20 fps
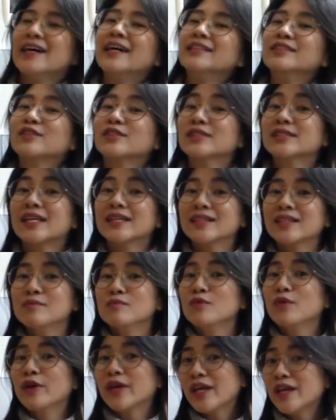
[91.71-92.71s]
terus nanti
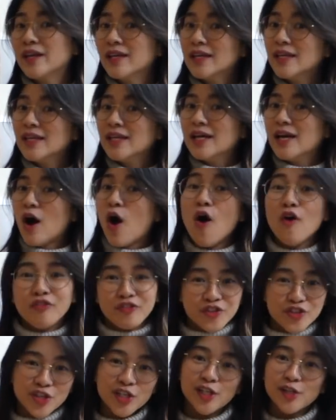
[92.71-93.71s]
mungkin
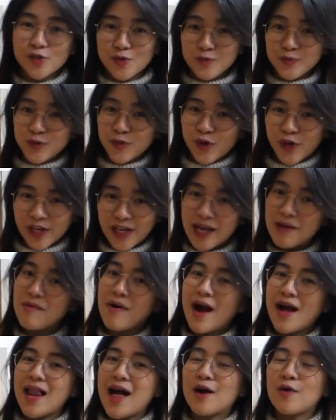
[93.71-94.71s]
official room tournya
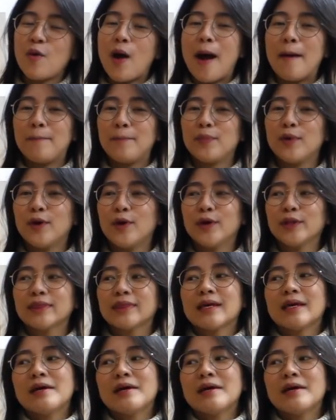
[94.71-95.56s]
bakal aku upload